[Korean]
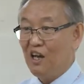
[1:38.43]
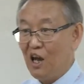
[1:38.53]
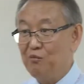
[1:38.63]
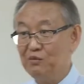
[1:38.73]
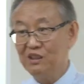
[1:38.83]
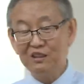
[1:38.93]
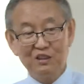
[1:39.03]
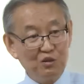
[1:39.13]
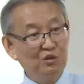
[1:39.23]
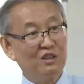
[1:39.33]

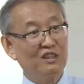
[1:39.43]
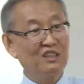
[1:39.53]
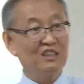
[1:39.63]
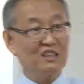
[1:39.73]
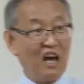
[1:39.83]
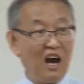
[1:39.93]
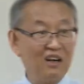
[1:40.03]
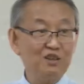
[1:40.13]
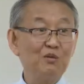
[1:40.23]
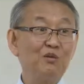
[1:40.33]
앱러닝, 유러닝 이게 다
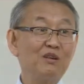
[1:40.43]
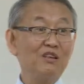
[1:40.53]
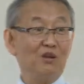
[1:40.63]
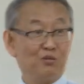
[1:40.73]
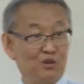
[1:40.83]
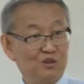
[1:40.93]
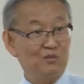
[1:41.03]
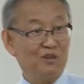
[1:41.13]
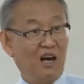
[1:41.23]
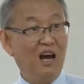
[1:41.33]
어떻게 면 그런
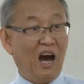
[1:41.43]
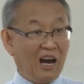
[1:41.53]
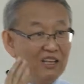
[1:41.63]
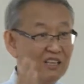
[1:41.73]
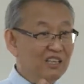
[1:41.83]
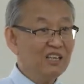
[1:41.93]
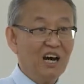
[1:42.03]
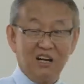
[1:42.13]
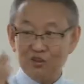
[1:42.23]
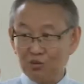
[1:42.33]
어프로치입니다.
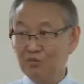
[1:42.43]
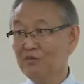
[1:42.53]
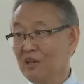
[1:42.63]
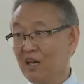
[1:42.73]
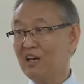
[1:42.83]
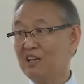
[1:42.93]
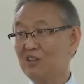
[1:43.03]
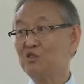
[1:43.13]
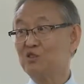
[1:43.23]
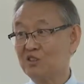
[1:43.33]
IT가 좀
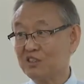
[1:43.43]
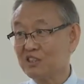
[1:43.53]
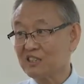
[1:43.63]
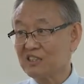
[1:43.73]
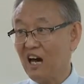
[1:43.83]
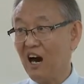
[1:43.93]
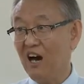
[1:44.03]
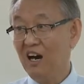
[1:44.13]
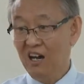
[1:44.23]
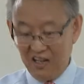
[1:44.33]
해결해 줄 수 있을 것이다.
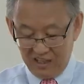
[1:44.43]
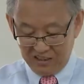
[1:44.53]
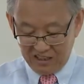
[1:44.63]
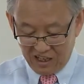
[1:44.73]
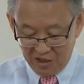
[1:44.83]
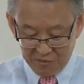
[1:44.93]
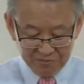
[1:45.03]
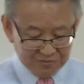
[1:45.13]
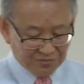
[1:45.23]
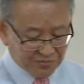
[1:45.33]
근데
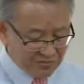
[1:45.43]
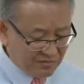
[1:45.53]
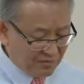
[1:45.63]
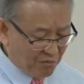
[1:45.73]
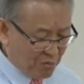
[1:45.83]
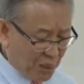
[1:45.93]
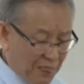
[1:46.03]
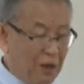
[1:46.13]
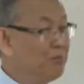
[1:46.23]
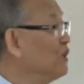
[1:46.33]

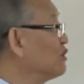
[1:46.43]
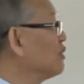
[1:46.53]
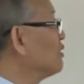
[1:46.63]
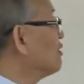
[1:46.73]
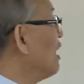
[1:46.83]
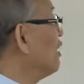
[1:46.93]
미국도 그렇고